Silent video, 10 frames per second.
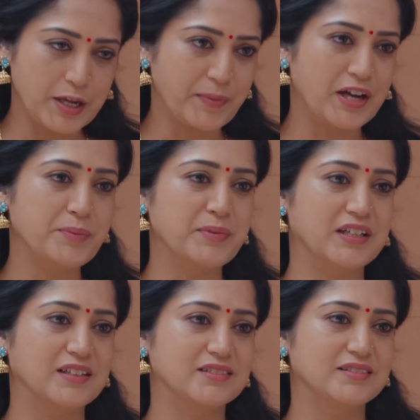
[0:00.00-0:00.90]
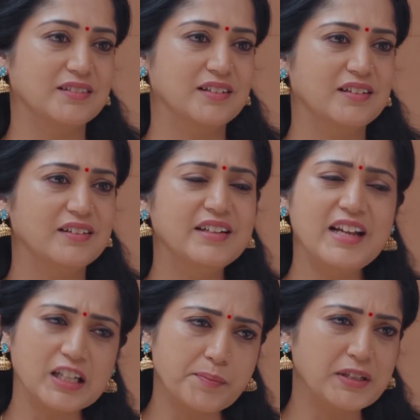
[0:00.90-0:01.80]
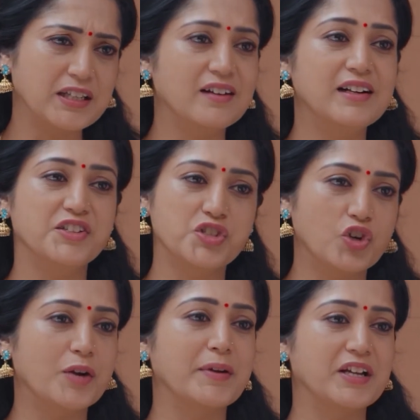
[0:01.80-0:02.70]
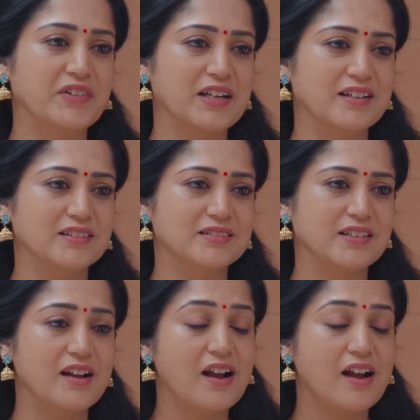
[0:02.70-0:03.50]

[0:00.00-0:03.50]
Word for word: இங்க பாரு மாறி நீ அத பத்தி எல்லாம் நினைச்சு குழப்பிக்க வேண்டாம்